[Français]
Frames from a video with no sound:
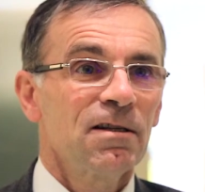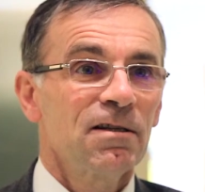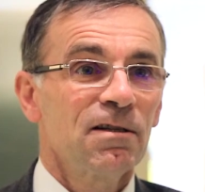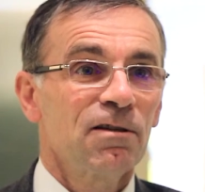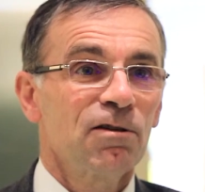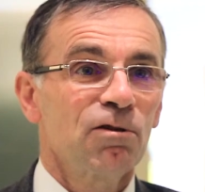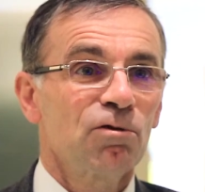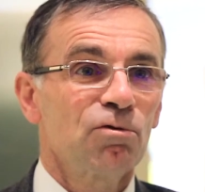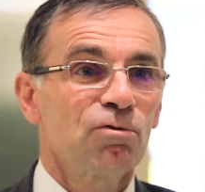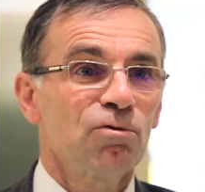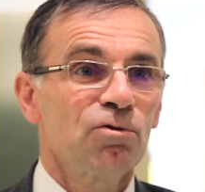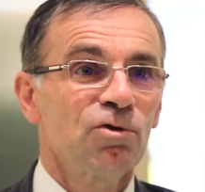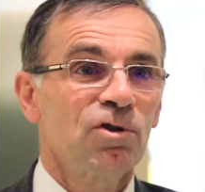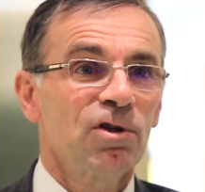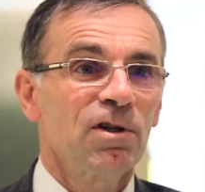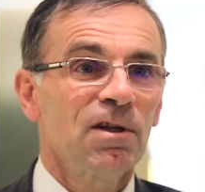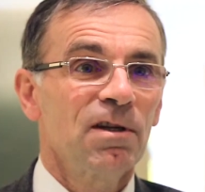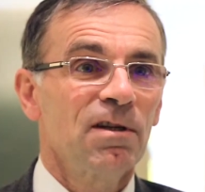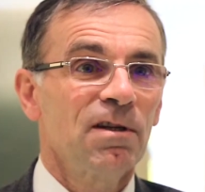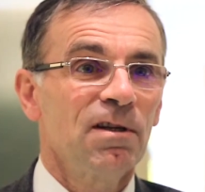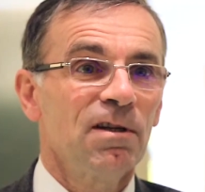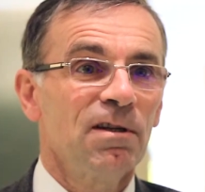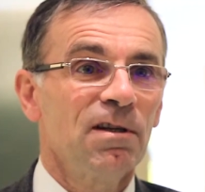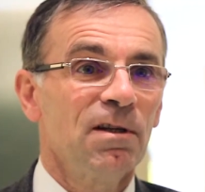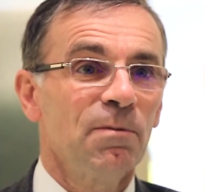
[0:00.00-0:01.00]
c'est un
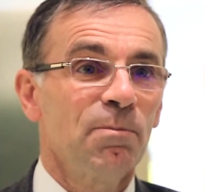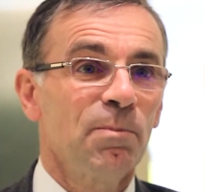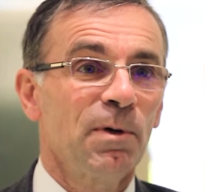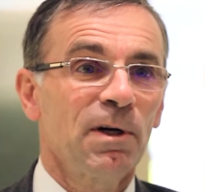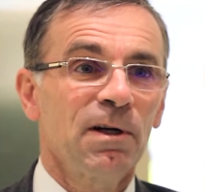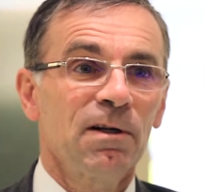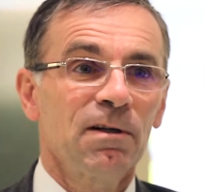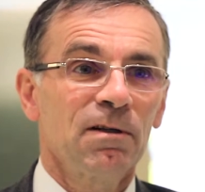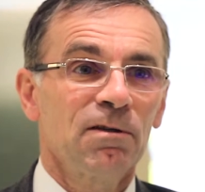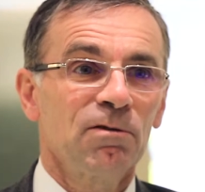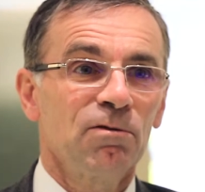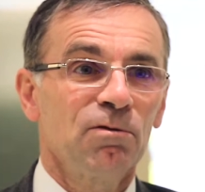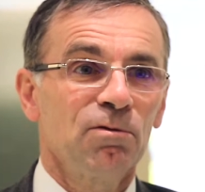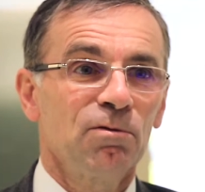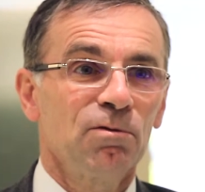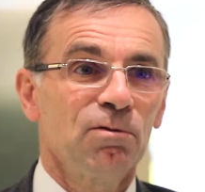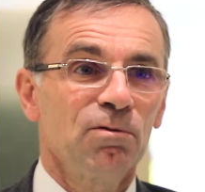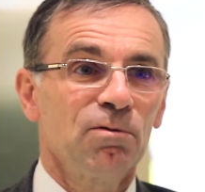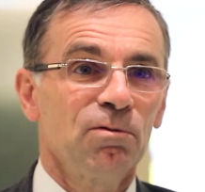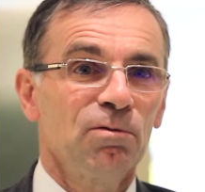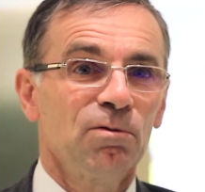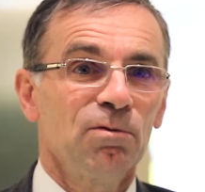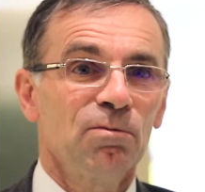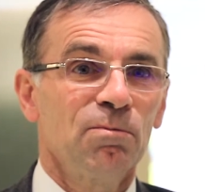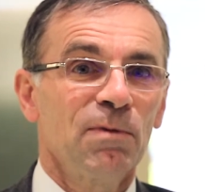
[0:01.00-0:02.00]
sujet qui n'est pas
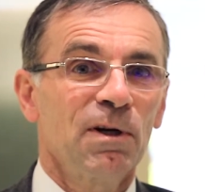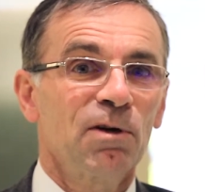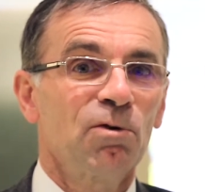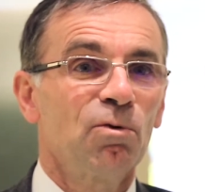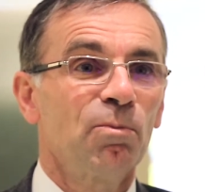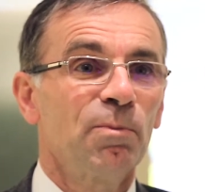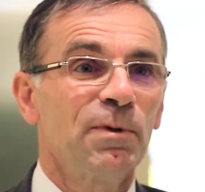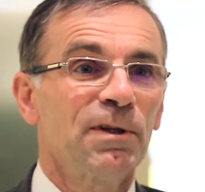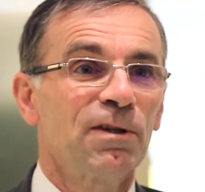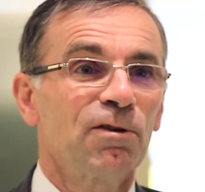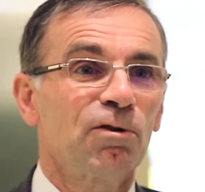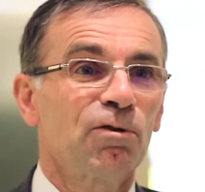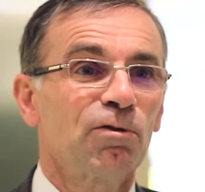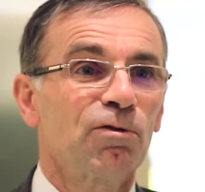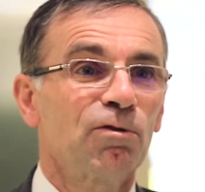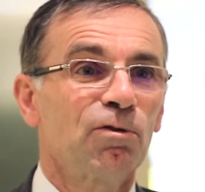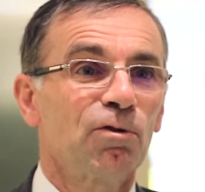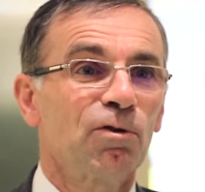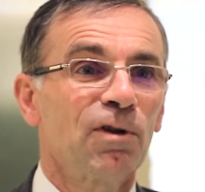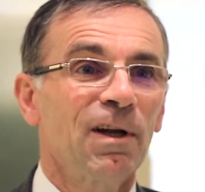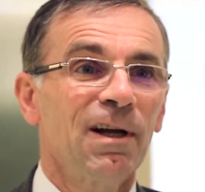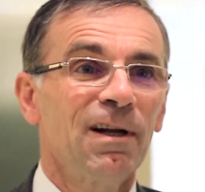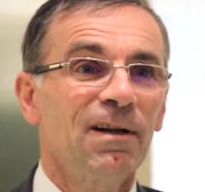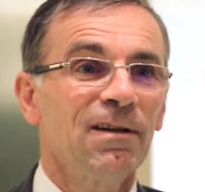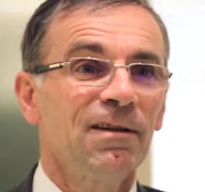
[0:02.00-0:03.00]
de ma compétence
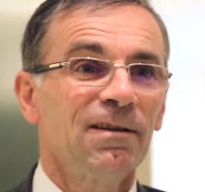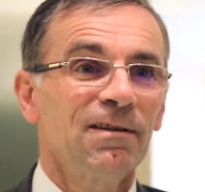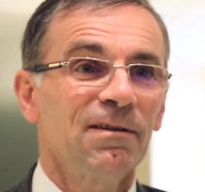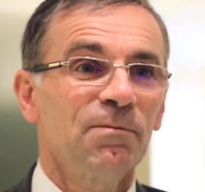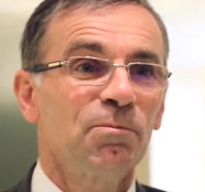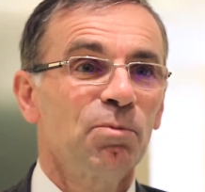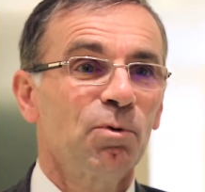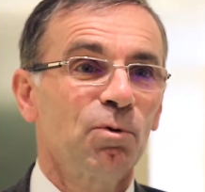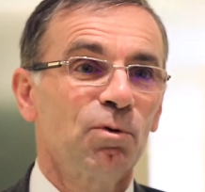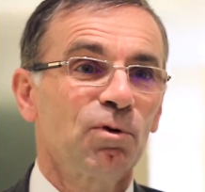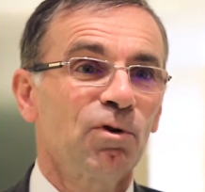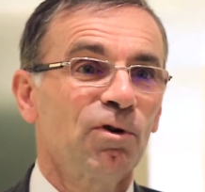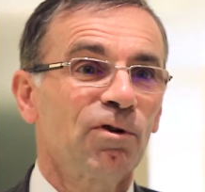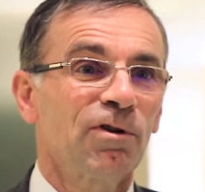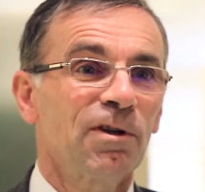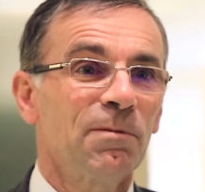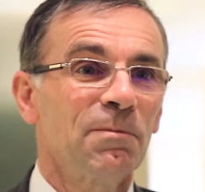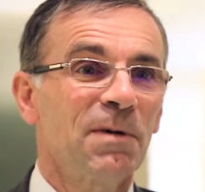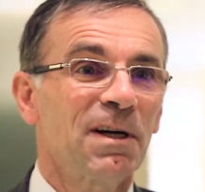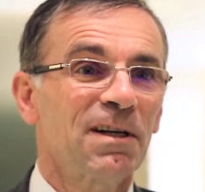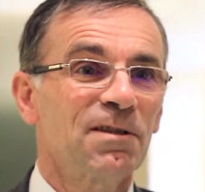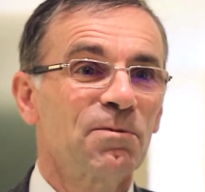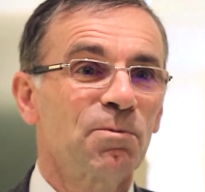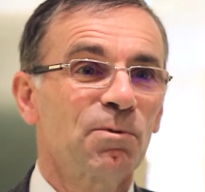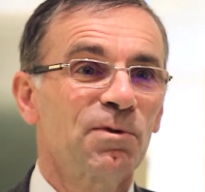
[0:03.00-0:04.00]
totale, pour autant c'est
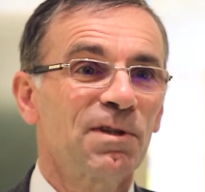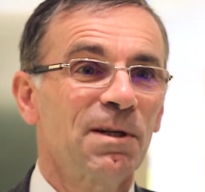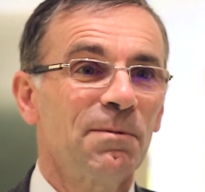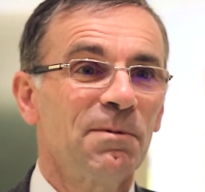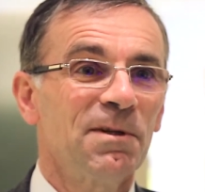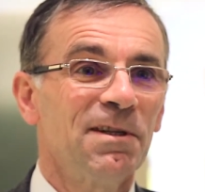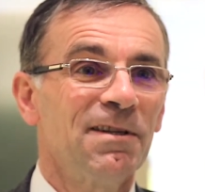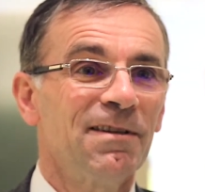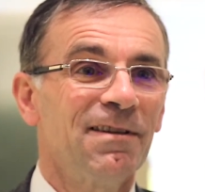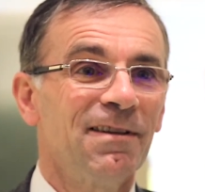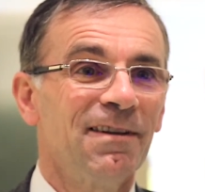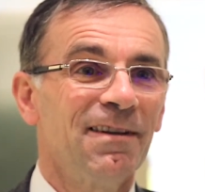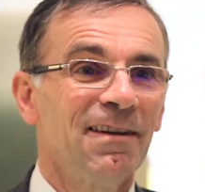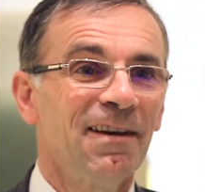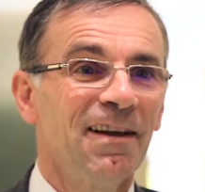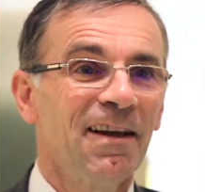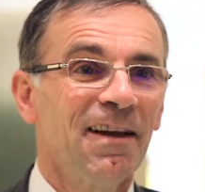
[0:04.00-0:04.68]
de ma responsabilité.